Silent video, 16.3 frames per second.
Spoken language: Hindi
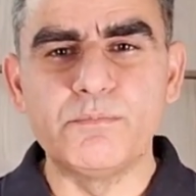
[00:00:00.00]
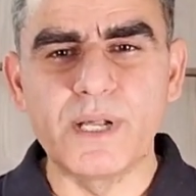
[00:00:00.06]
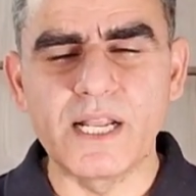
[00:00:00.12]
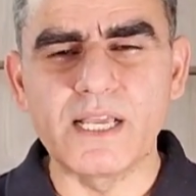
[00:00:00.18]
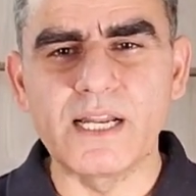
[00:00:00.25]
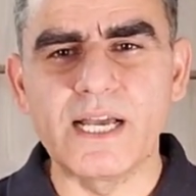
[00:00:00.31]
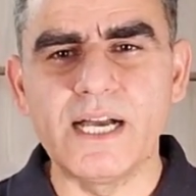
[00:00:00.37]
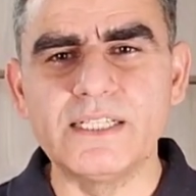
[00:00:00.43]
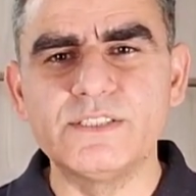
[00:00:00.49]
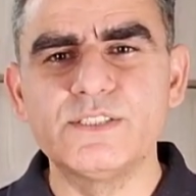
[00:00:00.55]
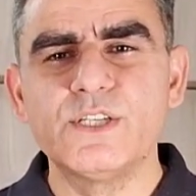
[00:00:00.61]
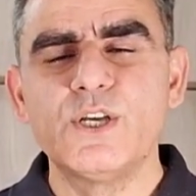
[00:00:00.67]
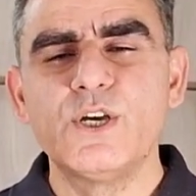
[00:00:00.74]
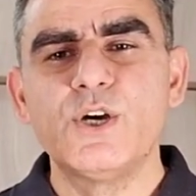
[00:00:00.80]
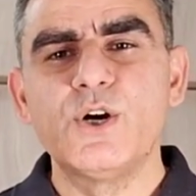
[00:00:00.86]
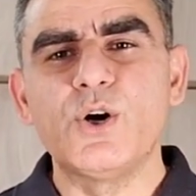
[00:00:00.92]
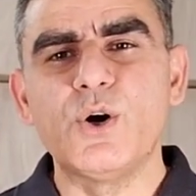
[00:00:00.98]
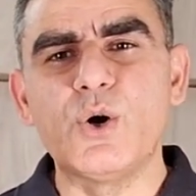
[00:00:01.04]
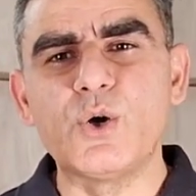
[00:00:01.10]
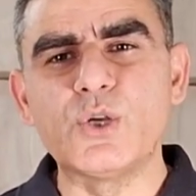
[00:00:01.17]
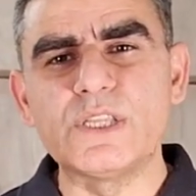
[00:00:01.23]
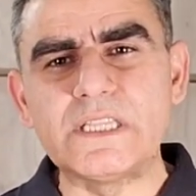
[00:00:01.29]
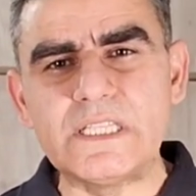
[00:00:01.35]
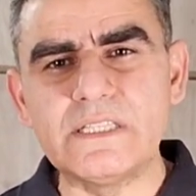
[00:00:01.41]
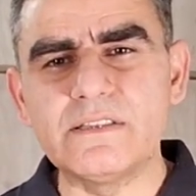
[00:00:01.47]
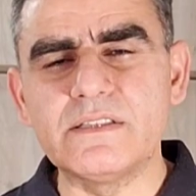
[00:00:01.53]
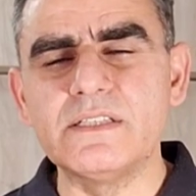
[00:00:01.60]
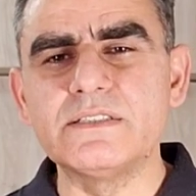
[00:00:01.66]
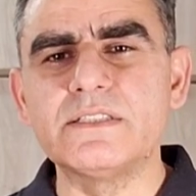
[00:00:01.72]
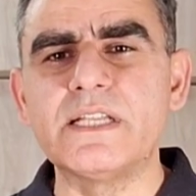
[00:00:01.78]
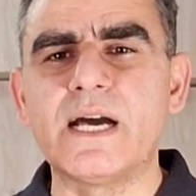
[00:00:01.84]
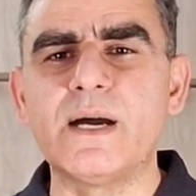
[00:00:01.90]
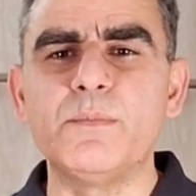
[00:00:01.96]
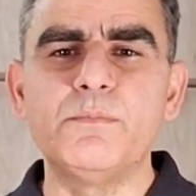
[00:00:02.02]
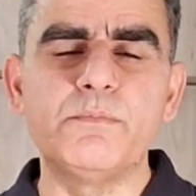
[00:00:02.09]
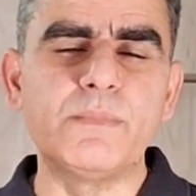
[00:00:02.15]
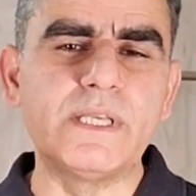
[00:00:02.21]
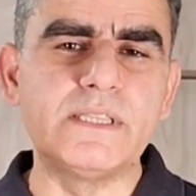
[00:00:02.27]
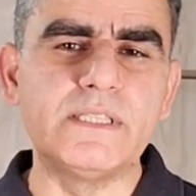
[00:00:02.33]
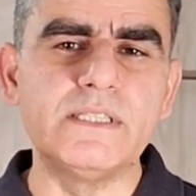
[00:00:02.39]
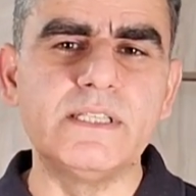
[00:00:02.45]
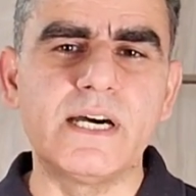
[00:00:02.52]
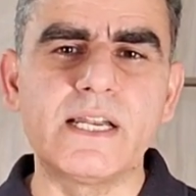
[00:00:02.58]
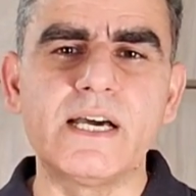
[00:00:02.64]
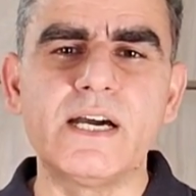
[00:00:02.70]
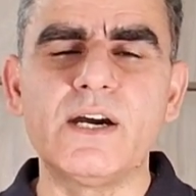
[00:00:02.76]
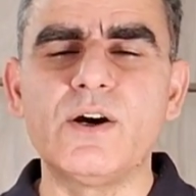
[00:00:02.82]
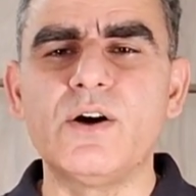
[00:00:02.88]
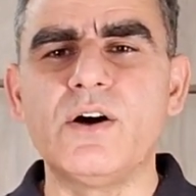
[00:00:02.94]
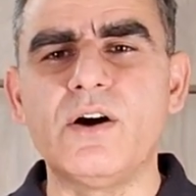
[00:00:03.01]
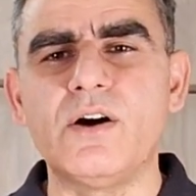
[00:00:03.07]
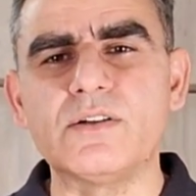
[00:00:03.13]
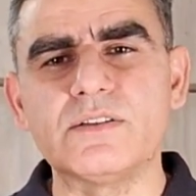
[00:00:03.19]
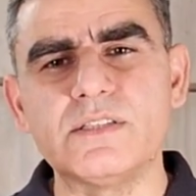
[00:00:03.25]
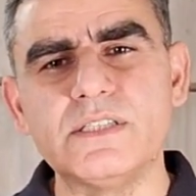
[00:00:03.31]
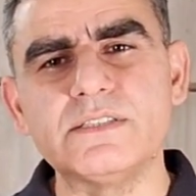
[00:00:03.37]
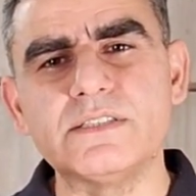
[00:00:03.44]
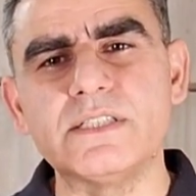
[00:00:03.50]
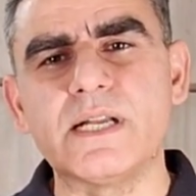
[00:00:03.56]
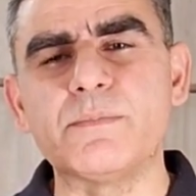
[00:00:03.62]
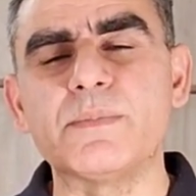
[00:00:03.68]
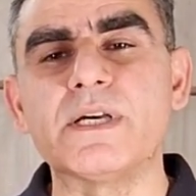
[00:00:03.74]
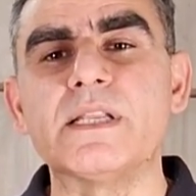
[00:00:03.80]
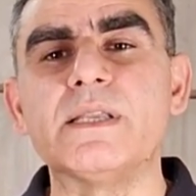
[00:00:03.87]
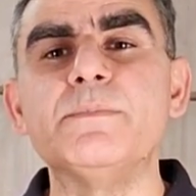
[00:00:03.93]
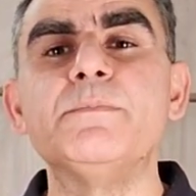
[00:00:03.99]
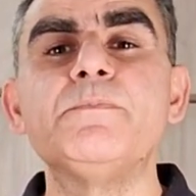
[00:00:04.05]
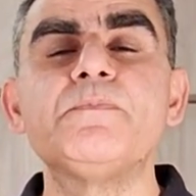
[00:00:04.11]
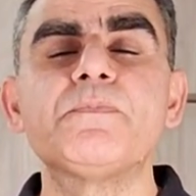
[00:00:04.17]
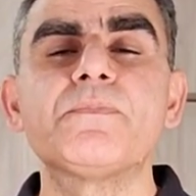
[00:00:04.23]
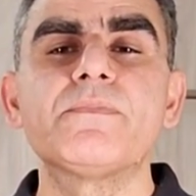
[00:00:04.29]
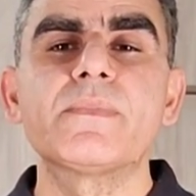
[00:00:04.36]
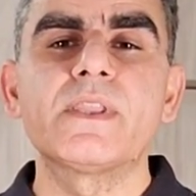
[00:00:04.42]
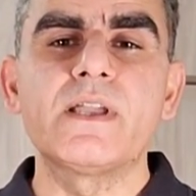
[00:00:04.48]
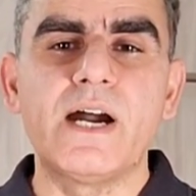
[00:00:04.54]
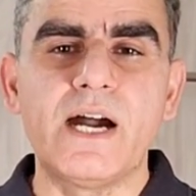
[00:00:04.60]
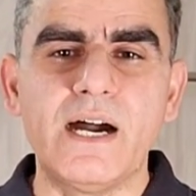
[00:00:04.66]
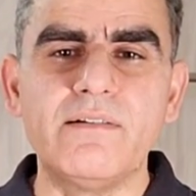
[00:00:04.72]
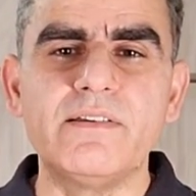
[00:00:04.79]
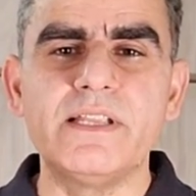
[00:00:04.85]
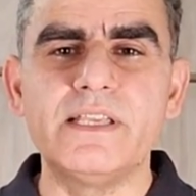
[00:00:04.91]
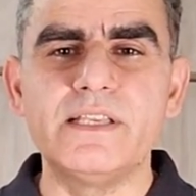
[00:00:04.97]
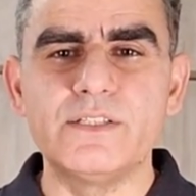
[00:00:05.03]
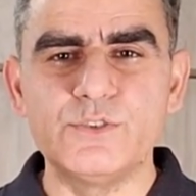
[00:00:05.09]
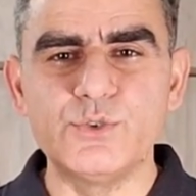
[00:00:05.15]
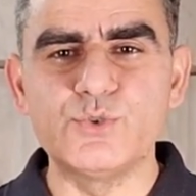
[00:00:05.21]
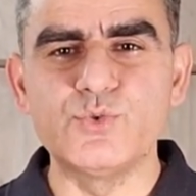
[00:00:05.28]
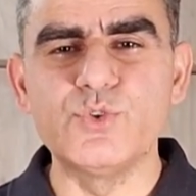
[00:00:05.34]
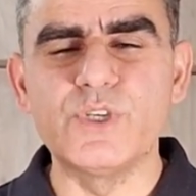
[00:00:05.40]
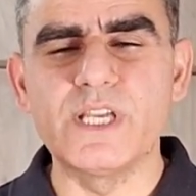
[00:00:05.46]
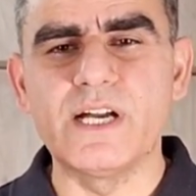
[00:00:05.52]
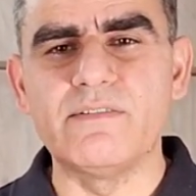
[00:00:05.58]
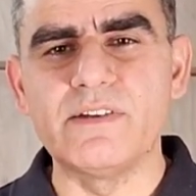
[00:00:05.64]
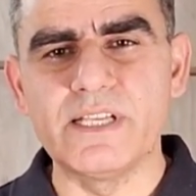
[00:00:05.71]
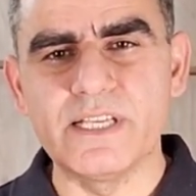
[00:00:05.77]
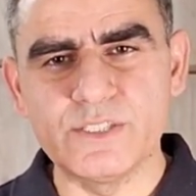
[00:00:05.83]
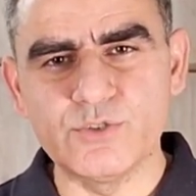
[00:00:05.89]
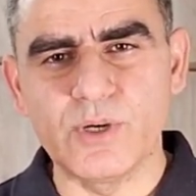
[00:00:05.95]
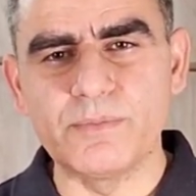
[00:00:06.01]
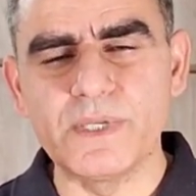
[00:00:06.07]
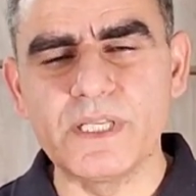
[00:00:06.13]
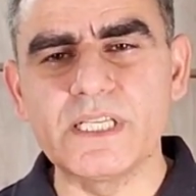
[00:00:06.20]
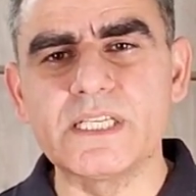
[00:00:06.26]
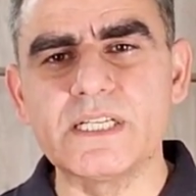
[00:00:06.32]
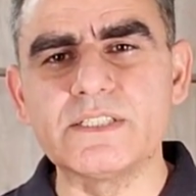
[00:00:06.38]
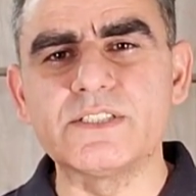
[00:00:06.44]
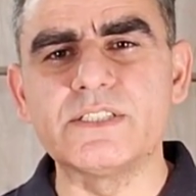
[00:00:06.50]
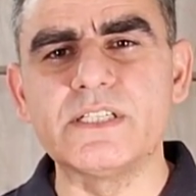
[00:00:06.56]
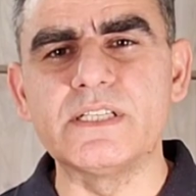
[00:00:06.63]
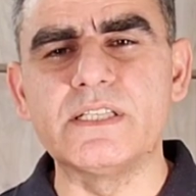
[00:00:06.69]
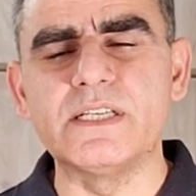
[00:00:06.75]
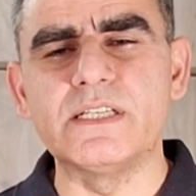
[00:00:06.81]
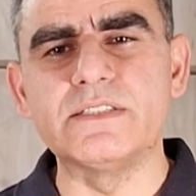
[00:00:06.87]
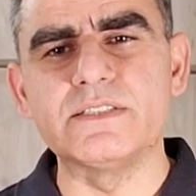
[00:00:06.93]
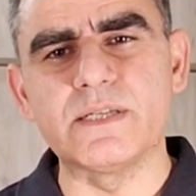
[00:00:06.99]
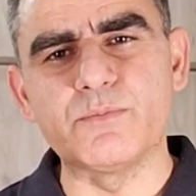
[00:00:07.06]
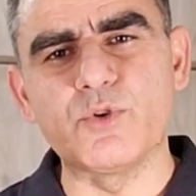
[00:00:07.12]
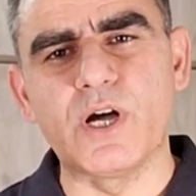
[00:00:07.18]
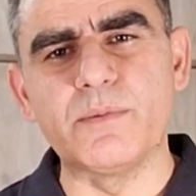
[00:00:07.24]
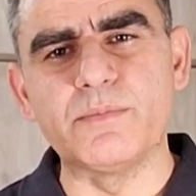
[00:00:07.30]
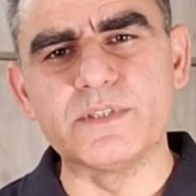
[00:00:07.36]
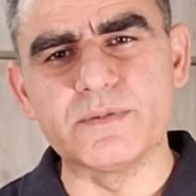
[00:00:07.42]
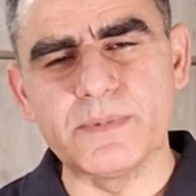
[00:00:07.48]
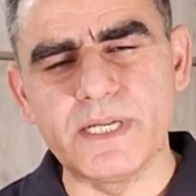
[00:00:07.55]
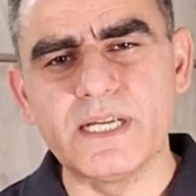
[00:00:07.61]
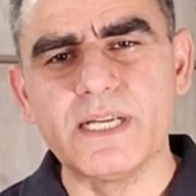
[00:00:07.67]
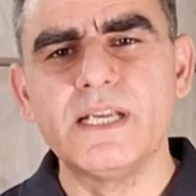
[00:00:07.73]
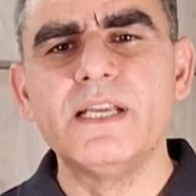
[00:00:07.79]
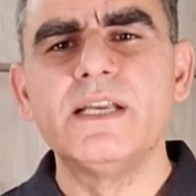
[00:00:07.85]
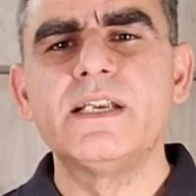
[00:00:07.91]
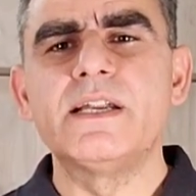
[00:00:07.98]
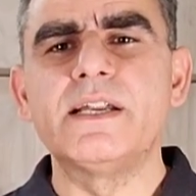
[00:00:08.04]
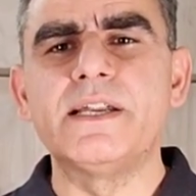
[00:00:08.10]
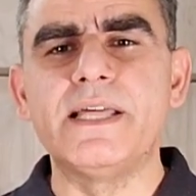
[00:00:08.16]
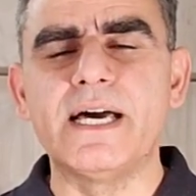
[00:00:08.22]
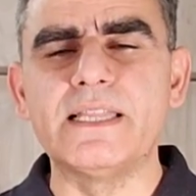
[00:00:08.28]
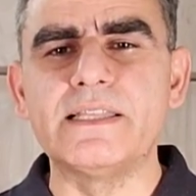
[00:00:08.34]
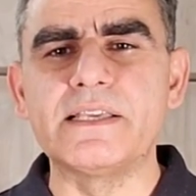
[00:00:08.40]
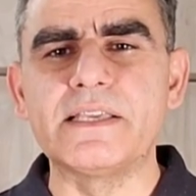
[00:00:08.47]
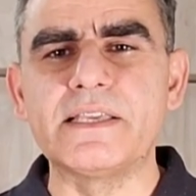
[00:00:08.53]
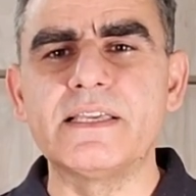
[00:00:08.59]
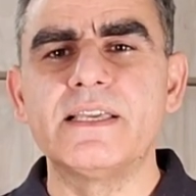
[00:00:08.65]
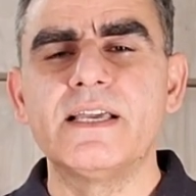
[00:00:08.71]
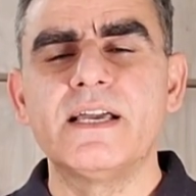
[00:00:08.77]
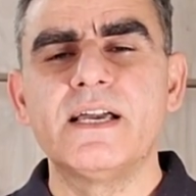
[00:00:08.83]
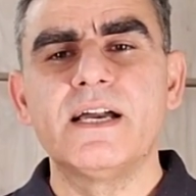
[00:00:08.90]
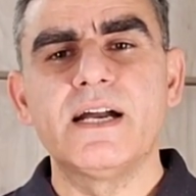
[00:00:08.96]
रंगराज और 30-30 ग्राम मेथी दाना और 30 ग्राम करीब आंवले जो सूखे आंवले हैं जो आपने क्रश किए थे इन सबको आप इसमें डाल देंगे